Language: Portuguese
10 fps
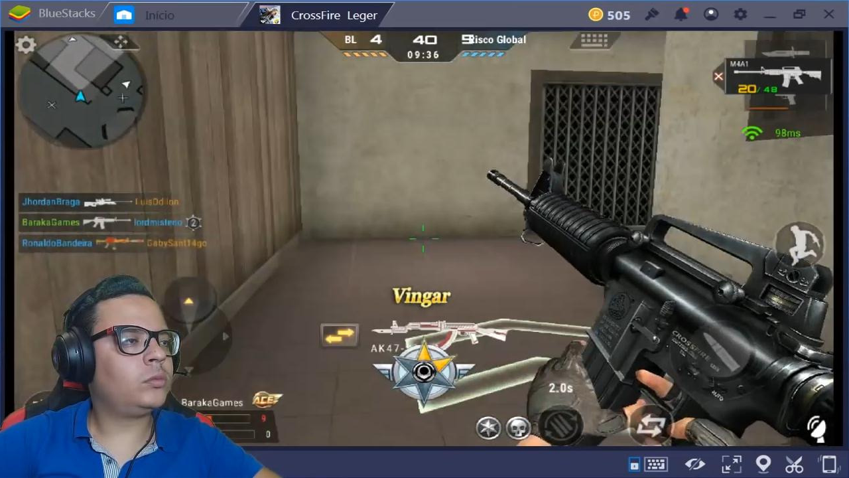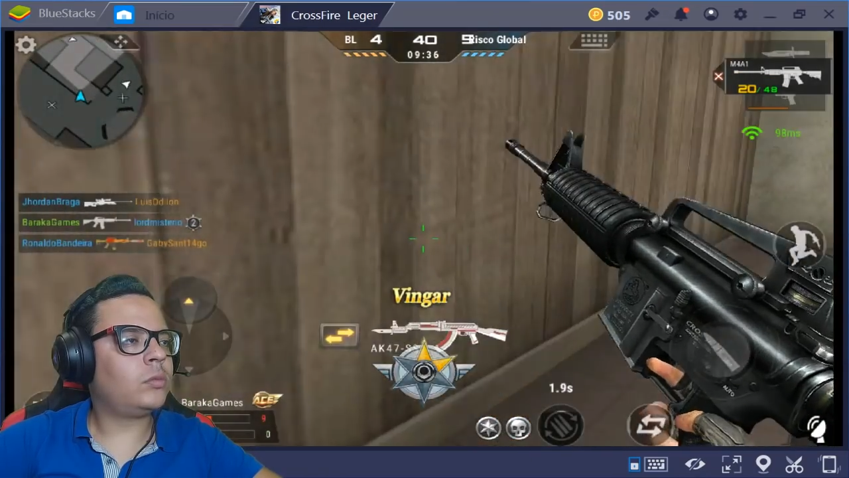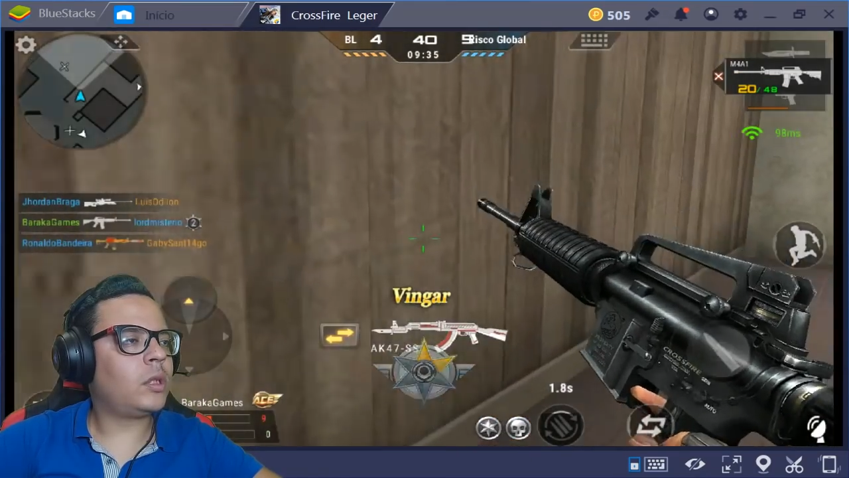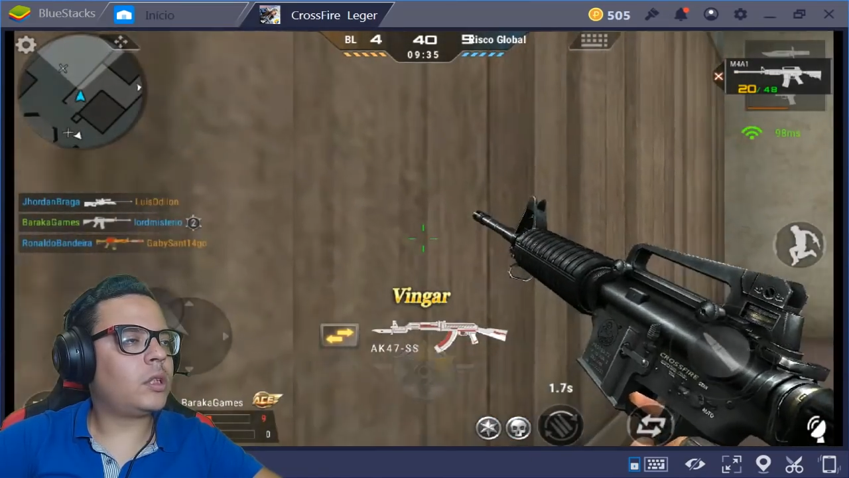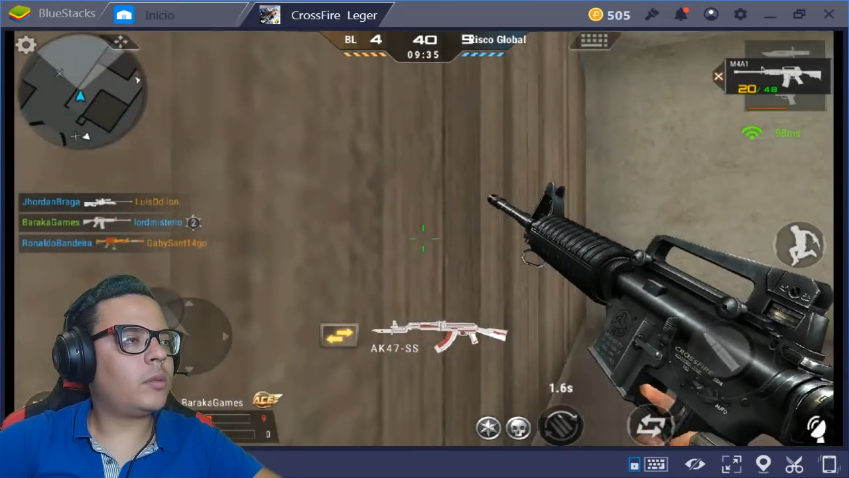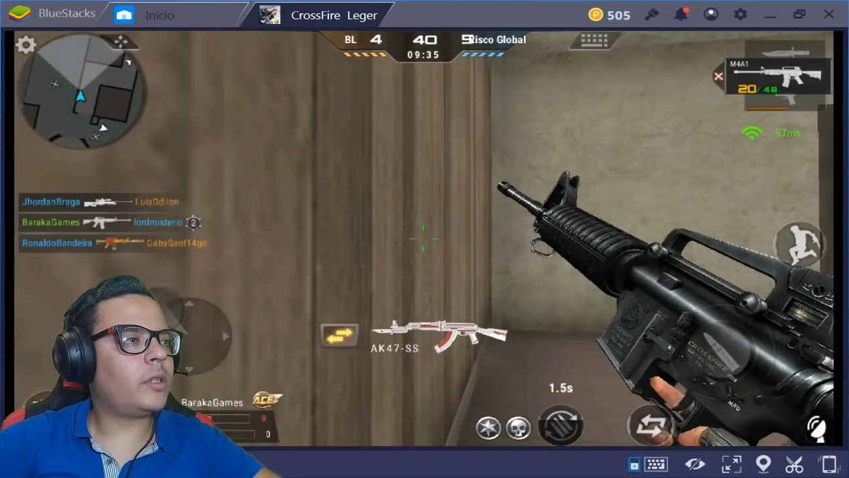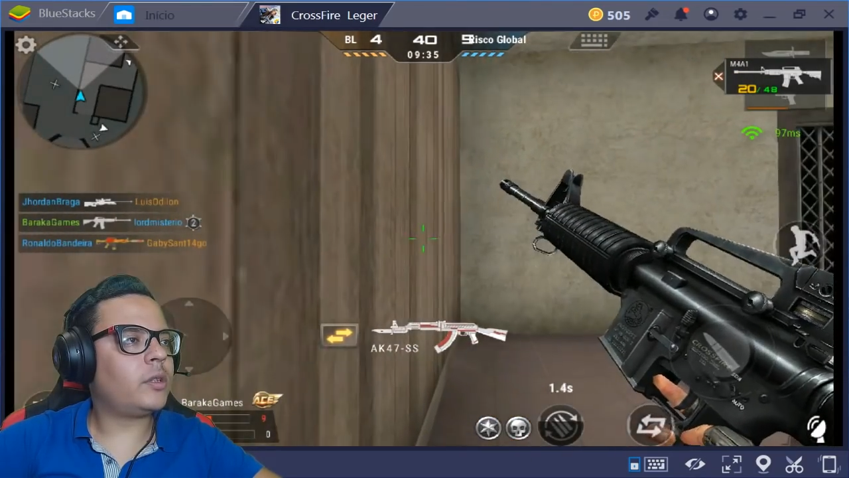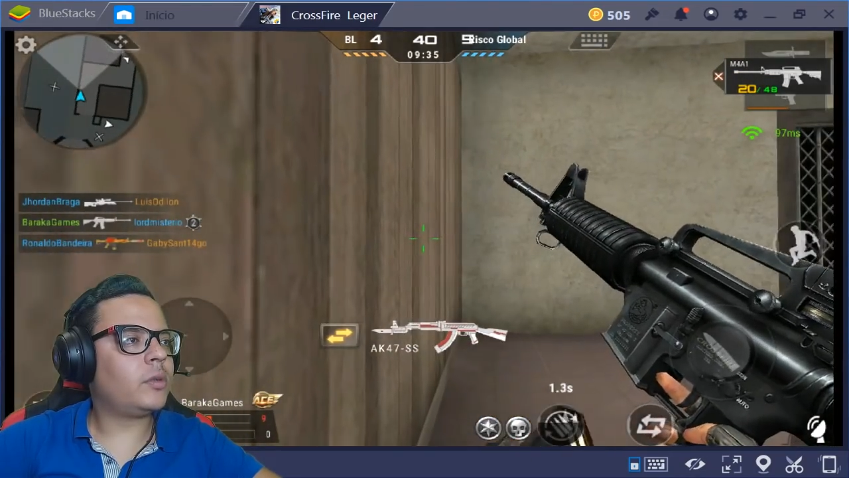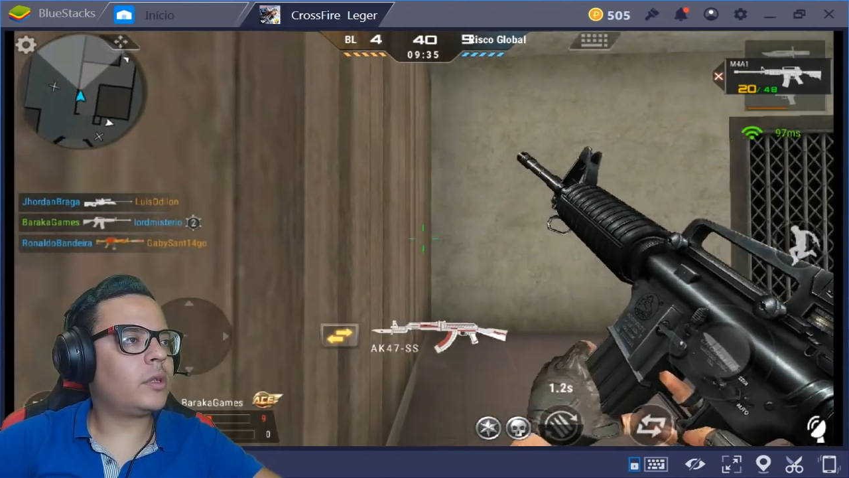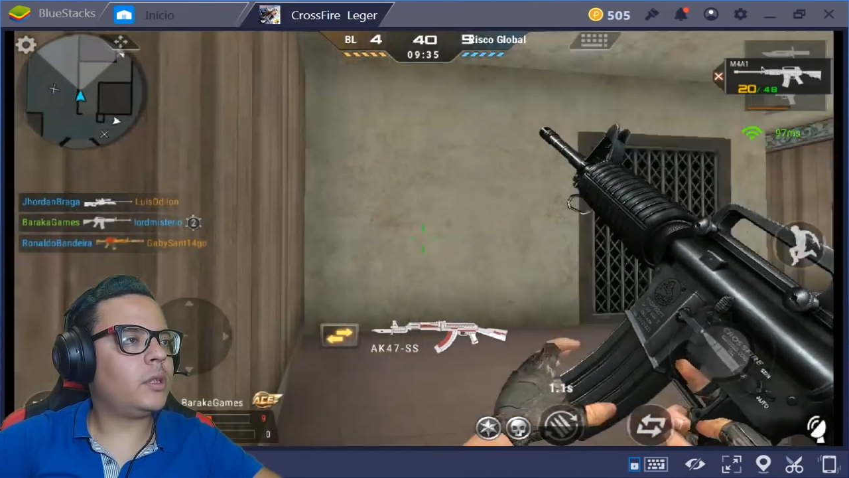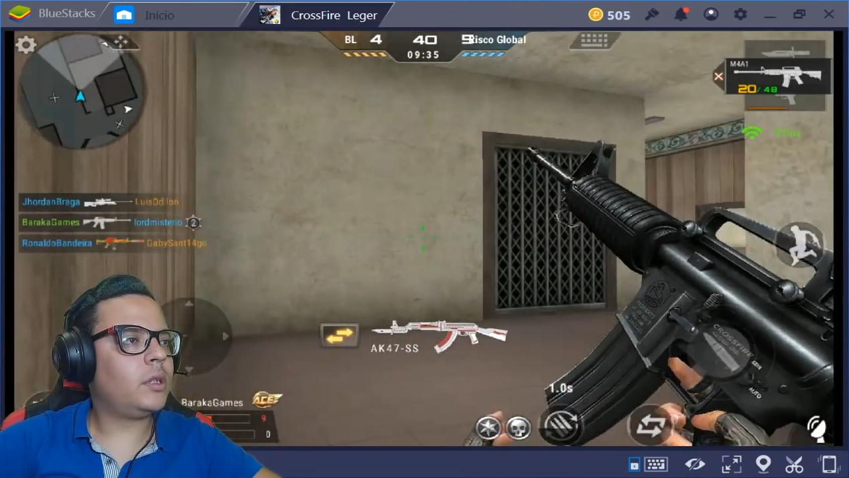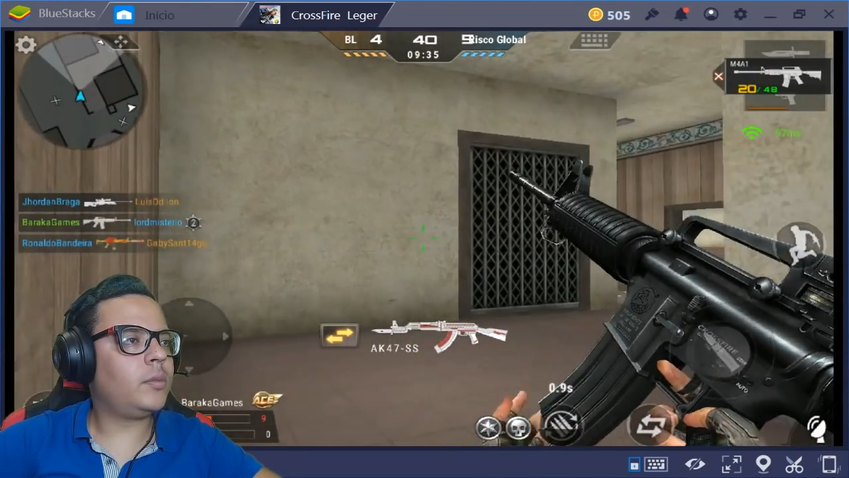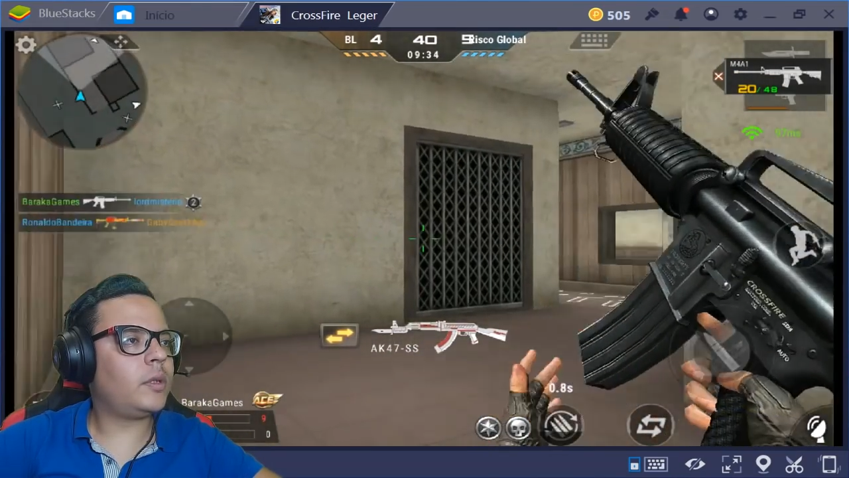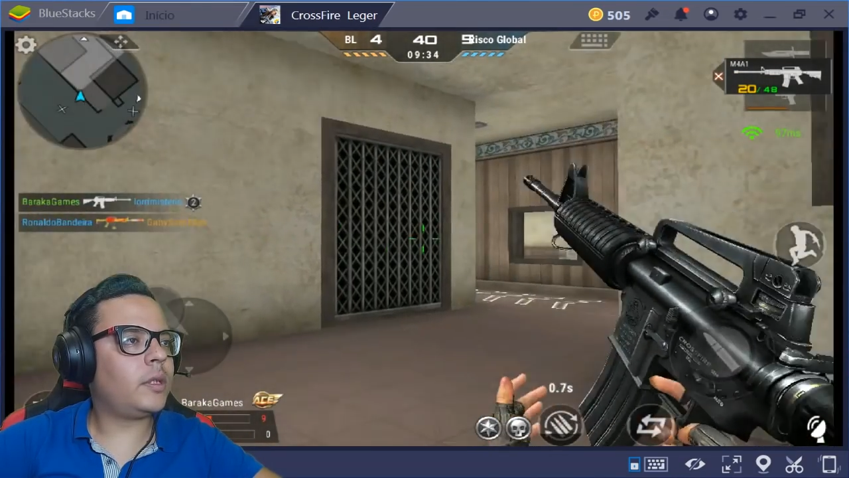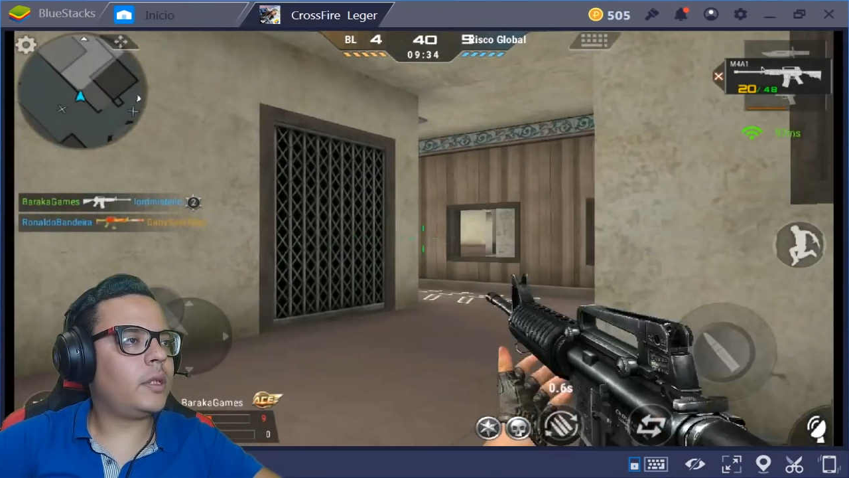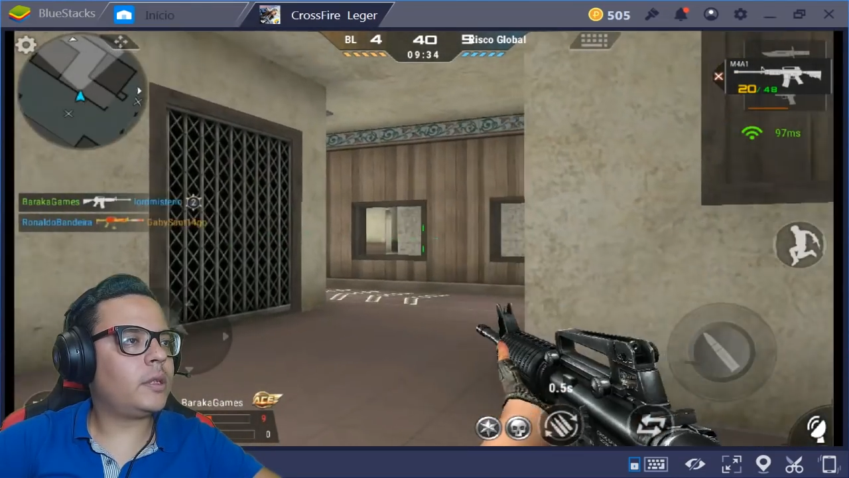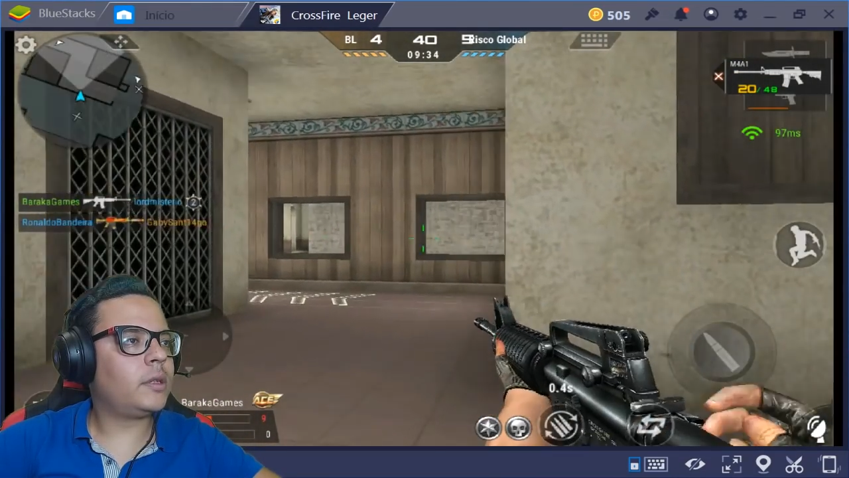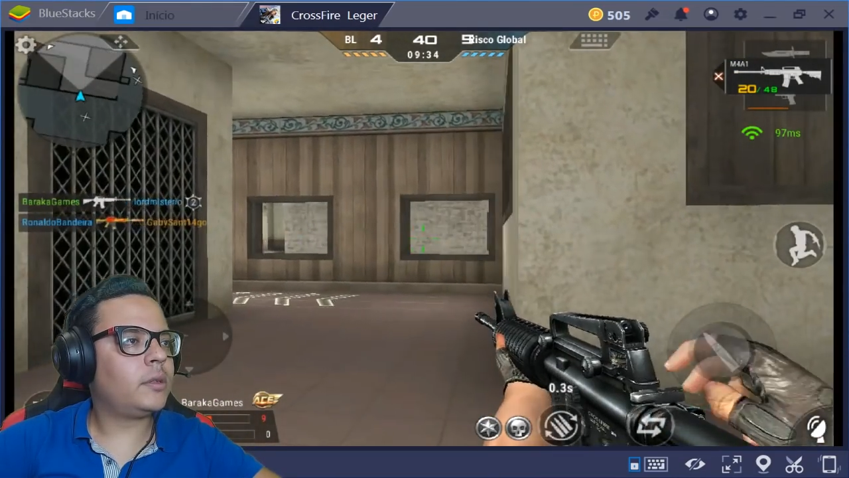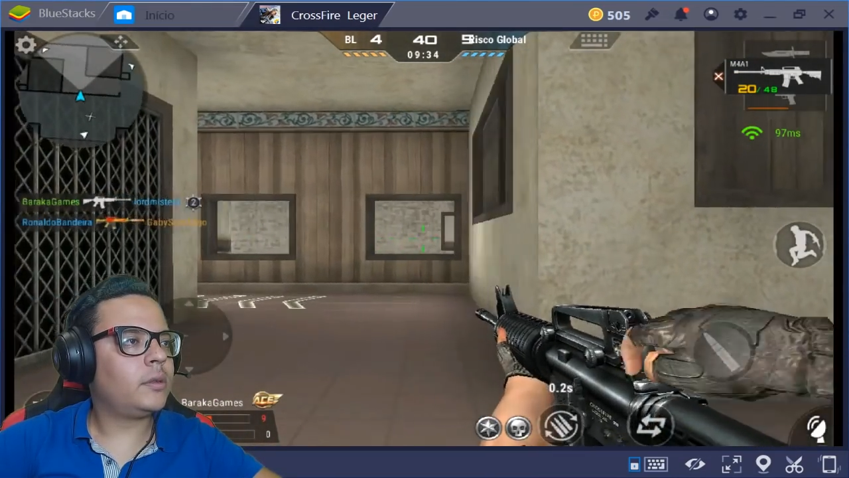Matar mais um aqui, beleza.